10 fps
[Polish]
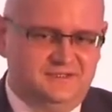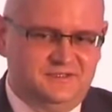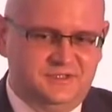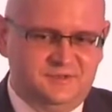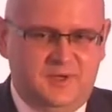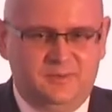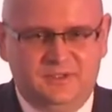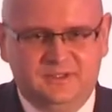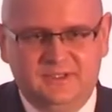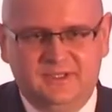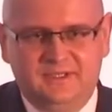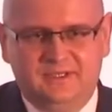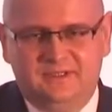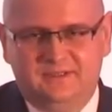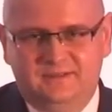czy też mamy
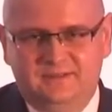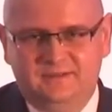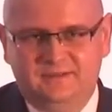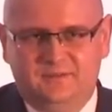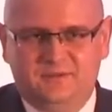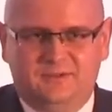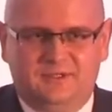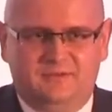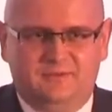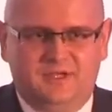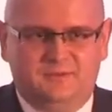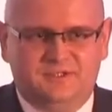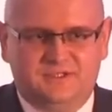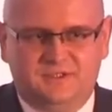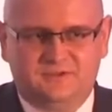E, na przykład nie wiem,
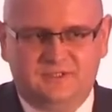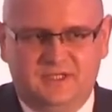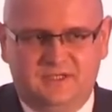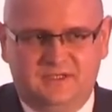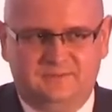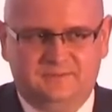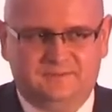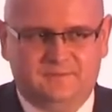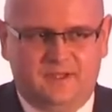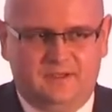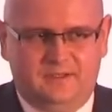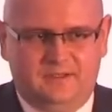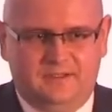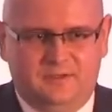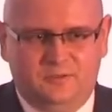lepsze zarządzanie
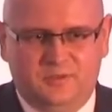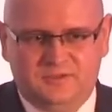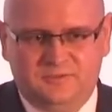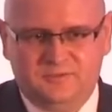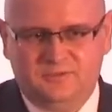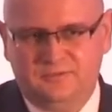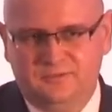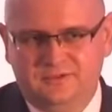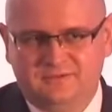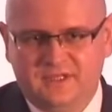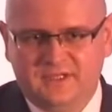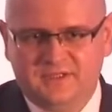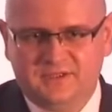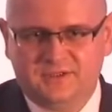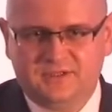e, taką placówką. W ogóle
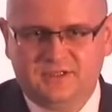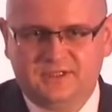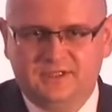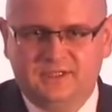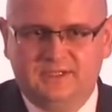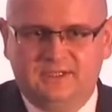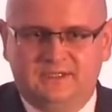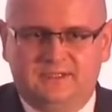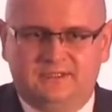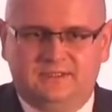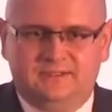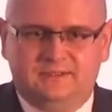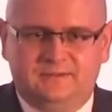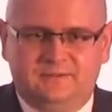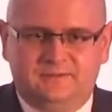wydaje się, że e,
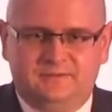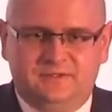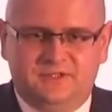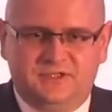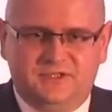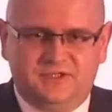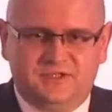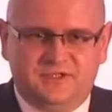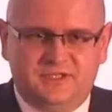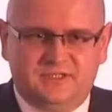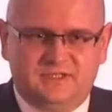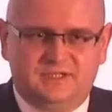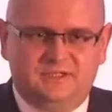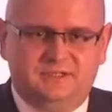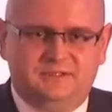w dzisiejszych
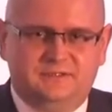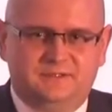czasach